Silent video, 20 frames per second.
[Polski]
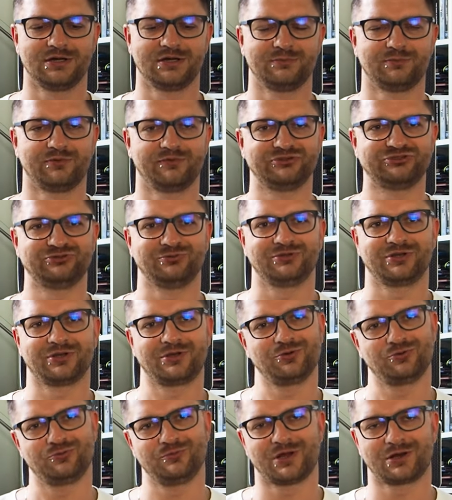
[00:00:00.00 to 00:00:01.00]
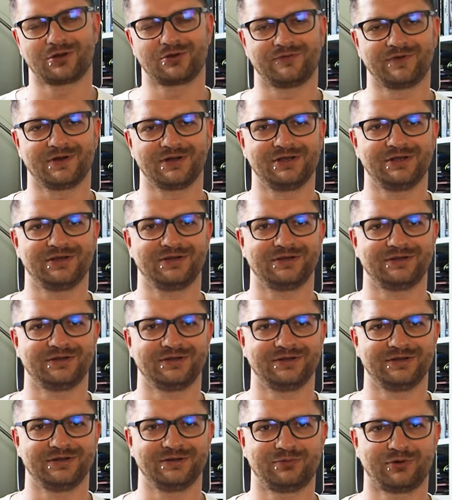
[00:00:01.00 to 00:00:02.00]
powiedzmy takie umiarkowanie
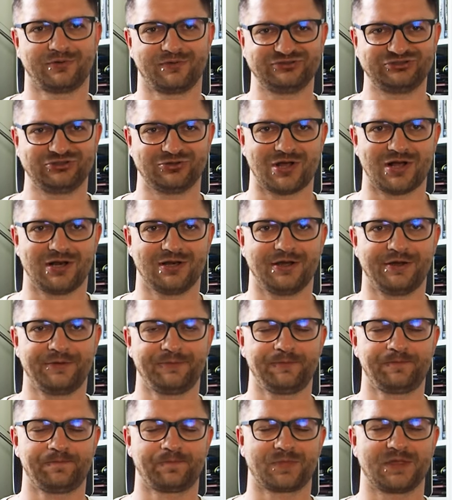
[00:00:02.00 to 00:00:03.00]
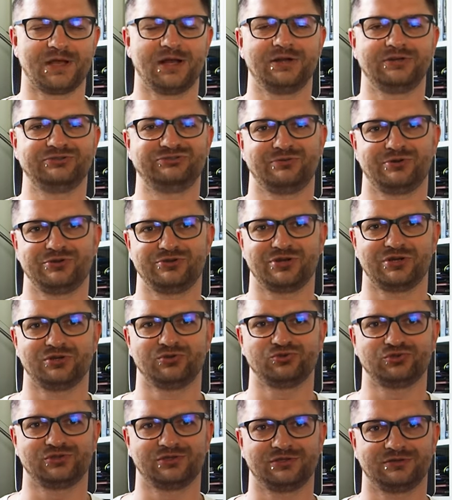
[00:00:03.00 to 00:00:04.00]
profesjonalne no ale
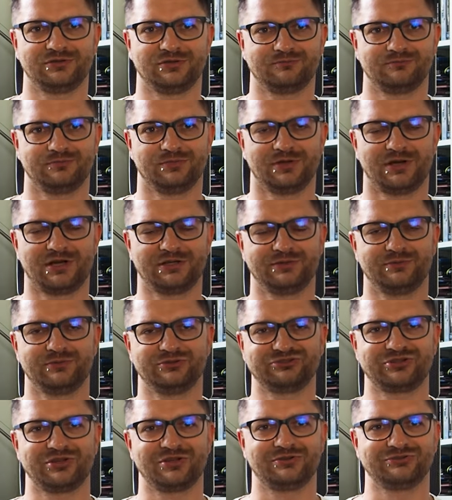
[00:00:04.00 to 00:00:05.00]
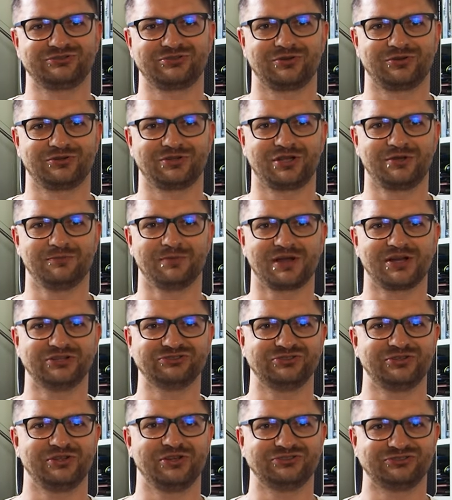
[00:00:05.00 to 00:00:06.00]
stwierdziłem, że no, rane boskie, no, skoro taki
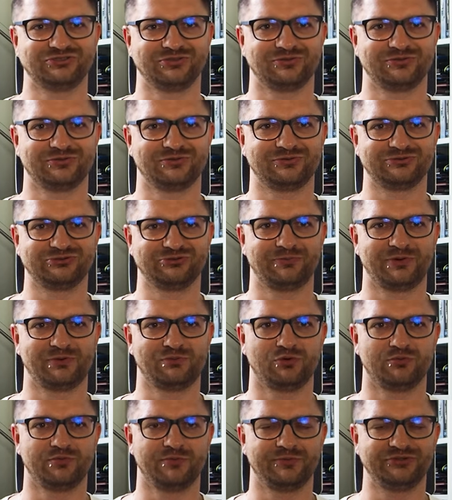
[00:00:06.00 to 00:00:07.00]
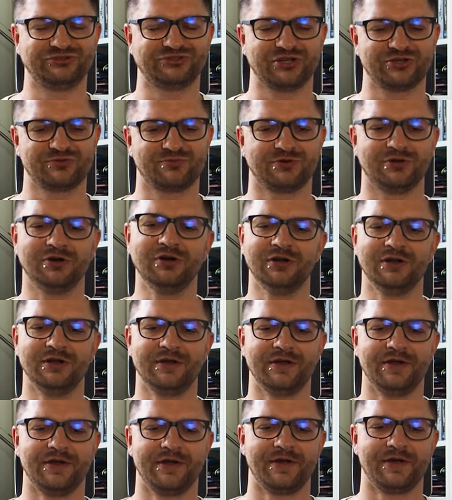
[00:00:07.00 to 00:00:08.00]
magazyn jest, no to, to super byłoby pisać, bo
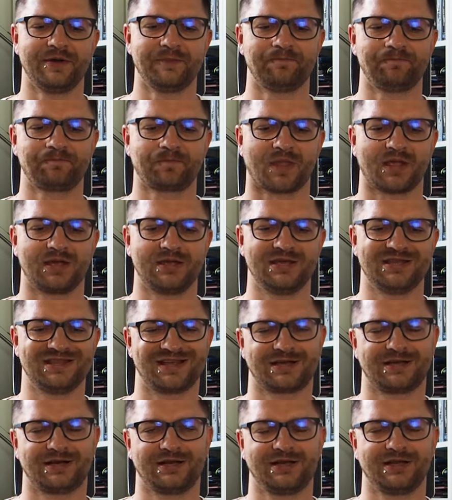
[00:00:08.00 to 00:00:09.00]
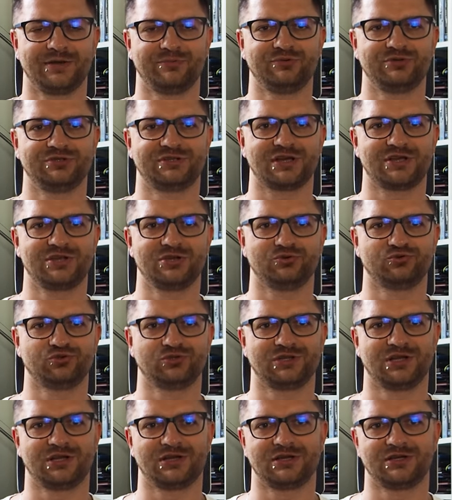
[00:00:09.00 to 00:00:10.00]
jednak realia były takie,
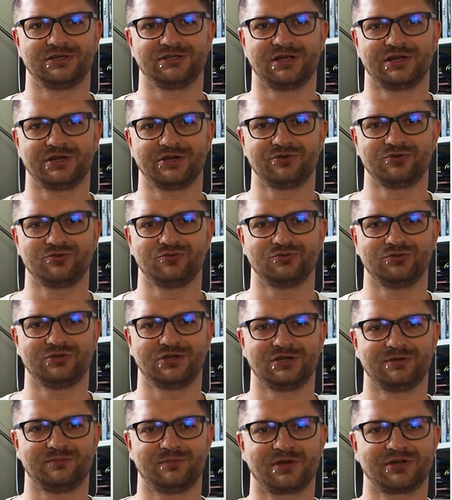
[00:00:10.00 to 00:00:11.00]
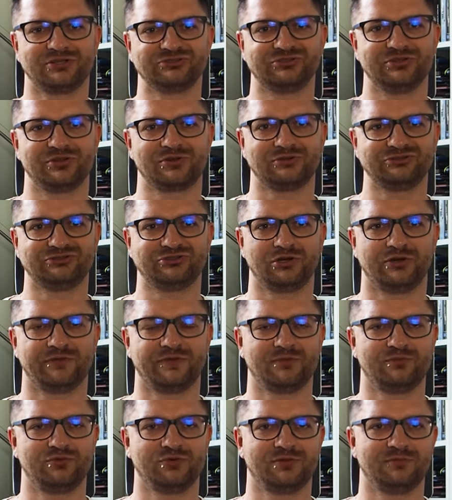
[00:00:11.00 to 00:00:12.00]
że na, na rynku te magazyny
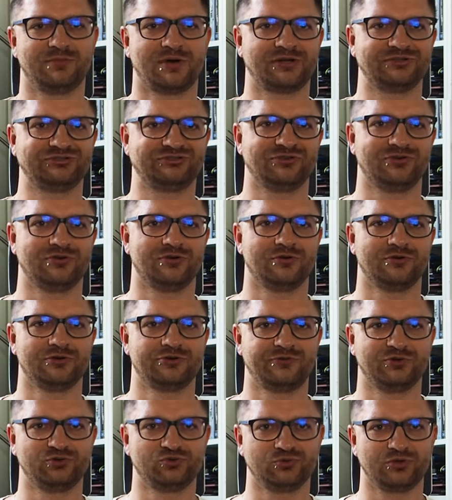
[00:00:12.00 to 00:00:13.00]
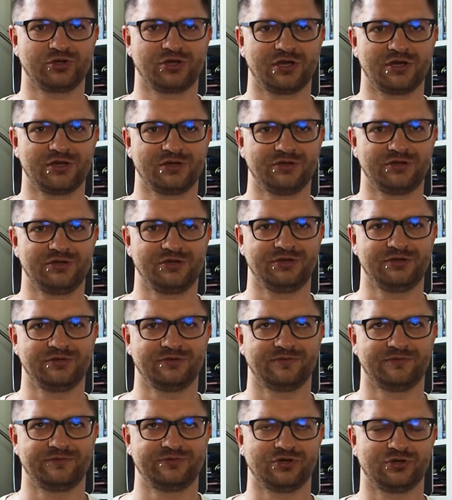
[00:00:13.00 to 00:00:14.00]
konsolowe były bardzo świeżutkie i
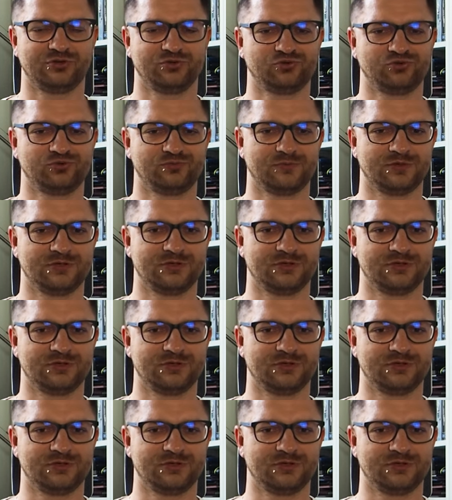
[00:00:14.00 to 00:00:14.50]
wciąż y,